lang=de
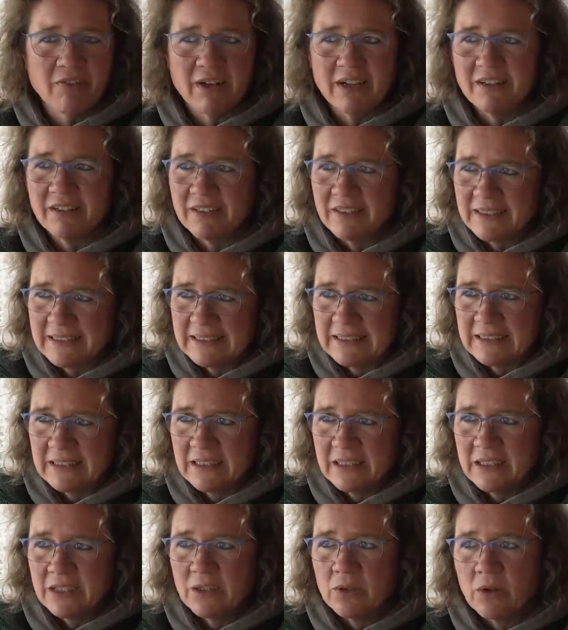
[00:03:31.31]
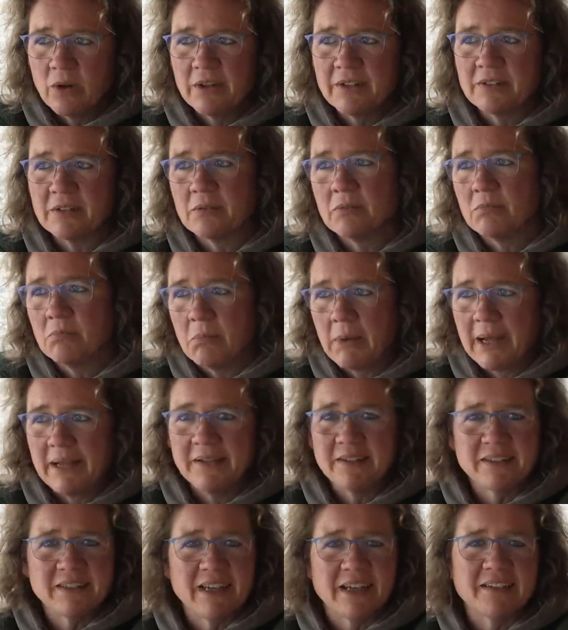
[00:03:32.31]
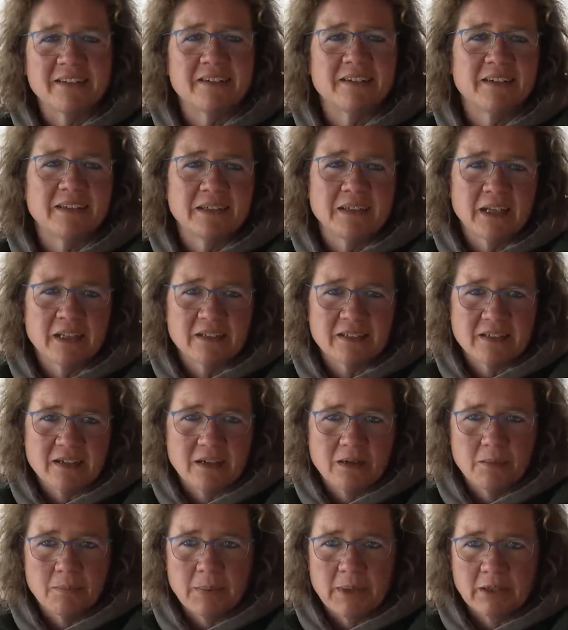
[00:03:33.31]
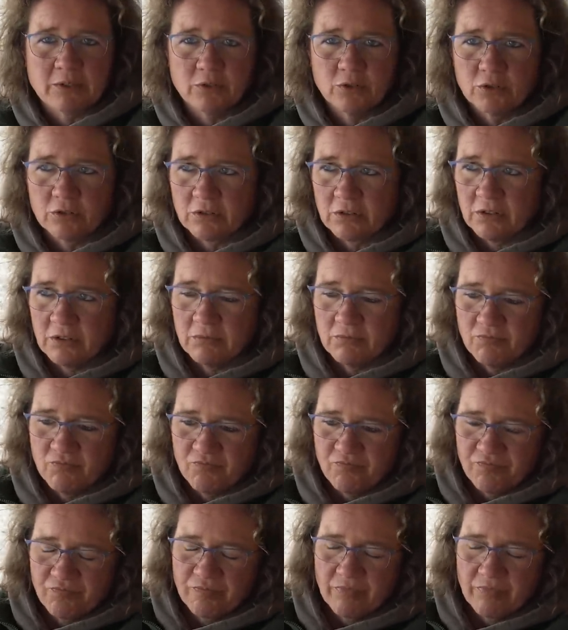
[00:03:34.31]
weil die Leute meinen, sie hätten den jetzt da praktisch so ein